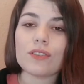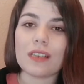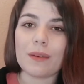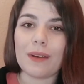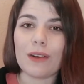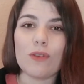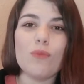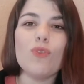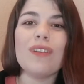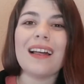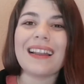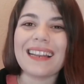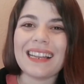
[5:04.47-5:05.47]
se va a
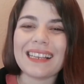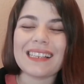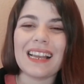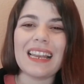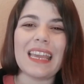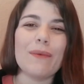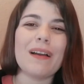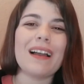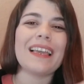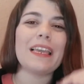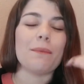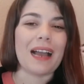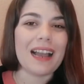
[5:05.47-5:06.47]
acumular en la saliva
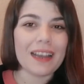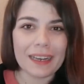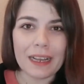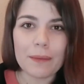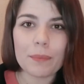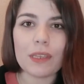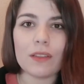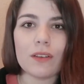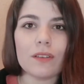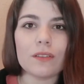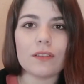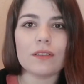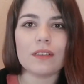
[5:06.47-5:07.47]
y más
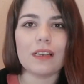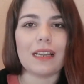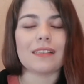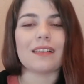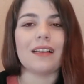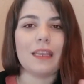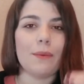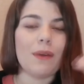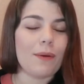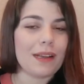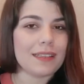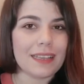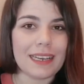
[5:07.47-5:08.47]
rápido la saliva
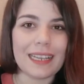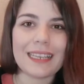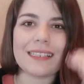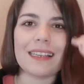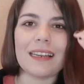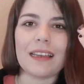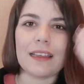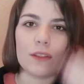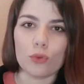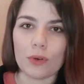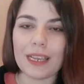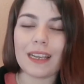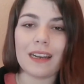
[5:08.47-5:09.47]
va a hacer que se les
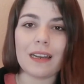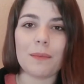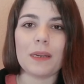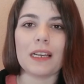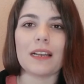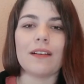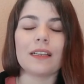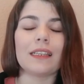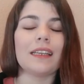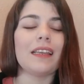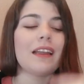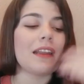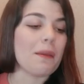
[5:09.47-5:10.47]
endurezca la placa
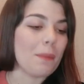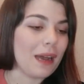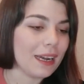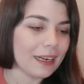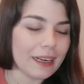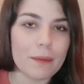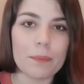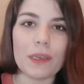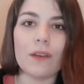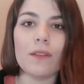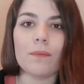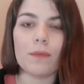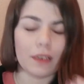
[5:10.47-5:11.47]
bacteriana y más
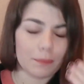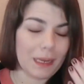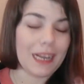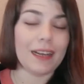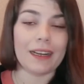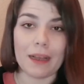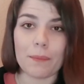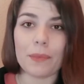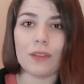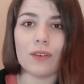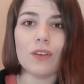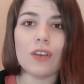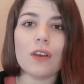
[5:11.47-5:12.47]
rápido, más
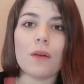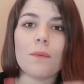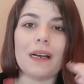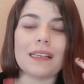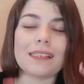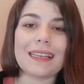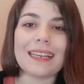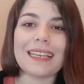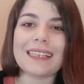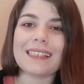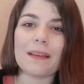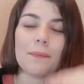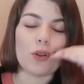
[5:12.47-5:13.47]
rápido va a hacer
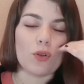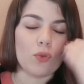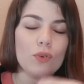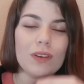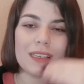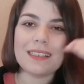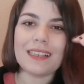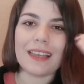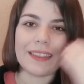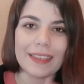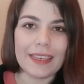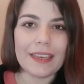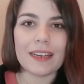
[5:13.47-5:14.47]
que se produzca y se
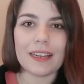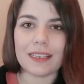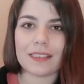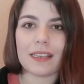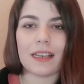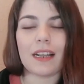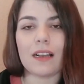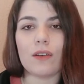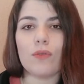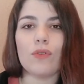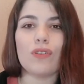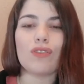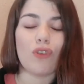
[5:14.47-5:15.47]
adhiera ese
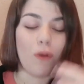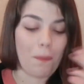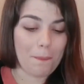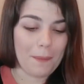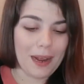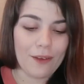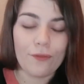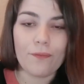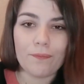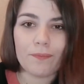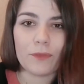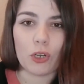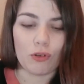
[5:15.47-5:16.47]
cálculo con más,
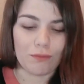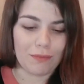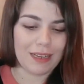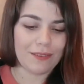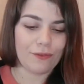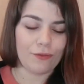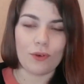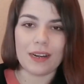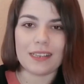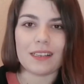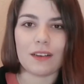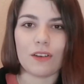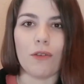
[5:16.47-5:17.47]
con más
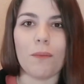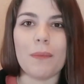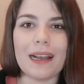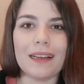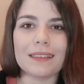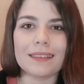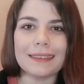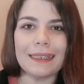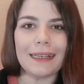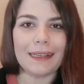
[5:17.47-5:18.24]
fuerza, con más...